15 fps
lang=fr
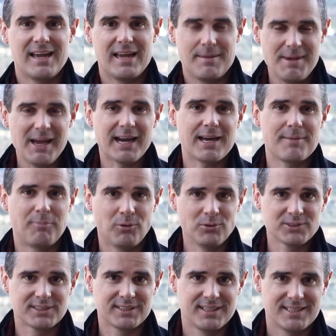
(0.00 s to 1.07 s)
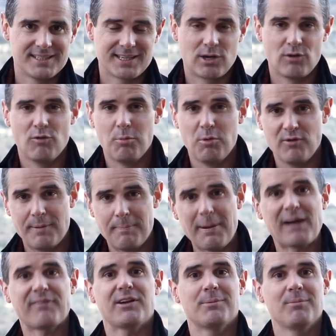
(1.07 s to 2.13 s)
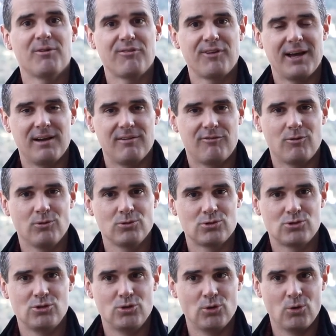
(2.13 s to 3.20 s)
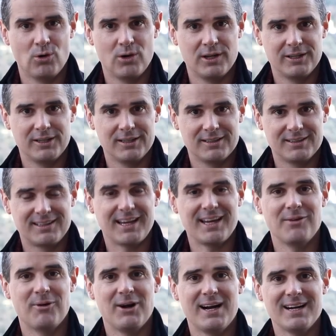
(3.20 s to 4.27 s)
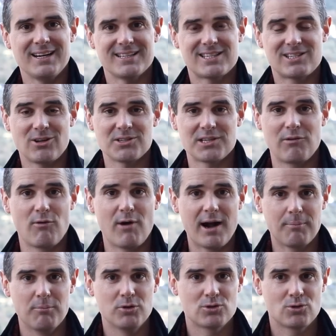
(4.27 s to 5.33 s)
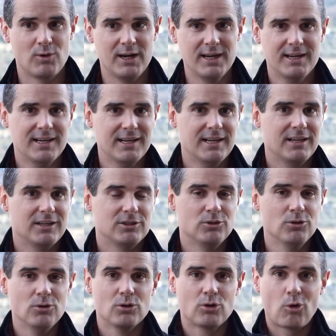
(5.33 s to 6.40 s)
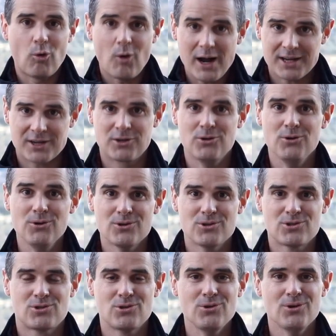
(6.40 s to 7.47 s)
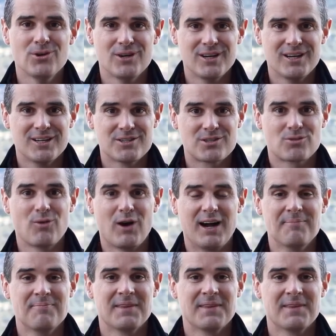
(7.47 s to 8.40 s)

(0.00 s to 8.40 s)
Eh bien la réponse, c'est que vous pouvez parfaitement faire un fond de studio très noir sans avoir besoin de quoi que ce soit.